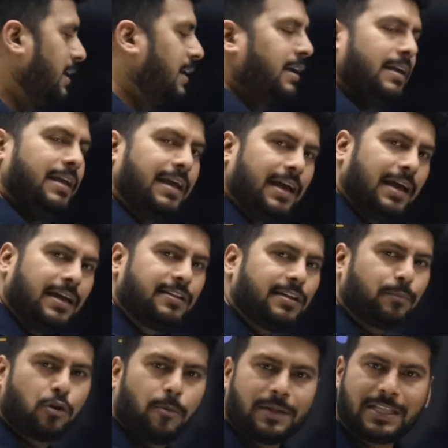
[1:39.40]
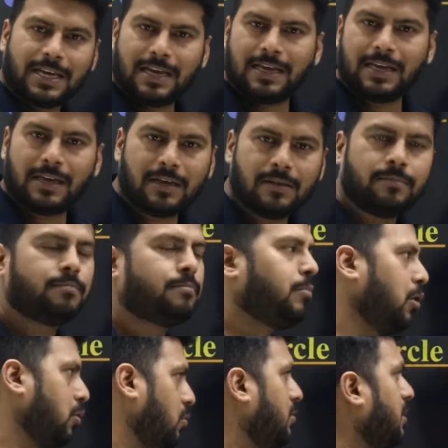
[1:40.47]
ठीक है सबको पता है ये
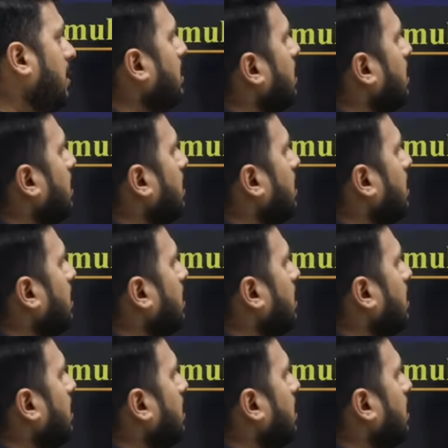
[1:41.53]
बिल्कुल सही